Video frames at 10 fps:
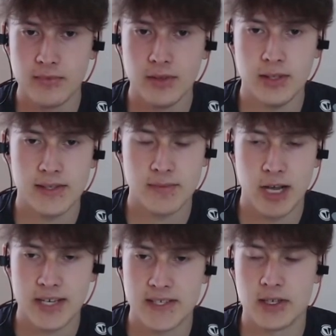Das
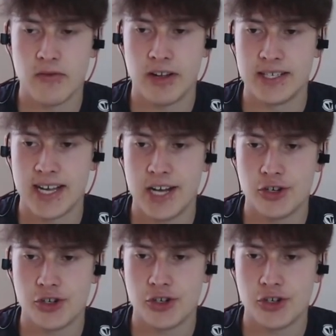merkst du in der Qualität
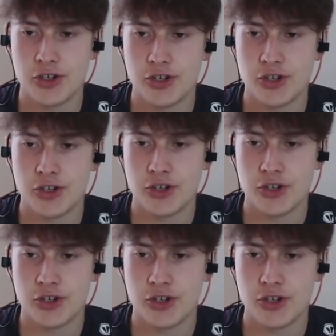schon.
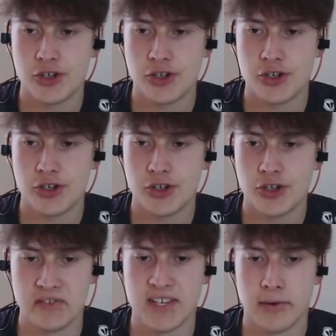
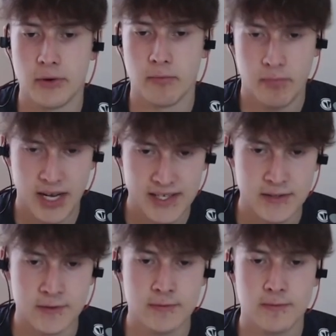Allen Sachen von Pässen,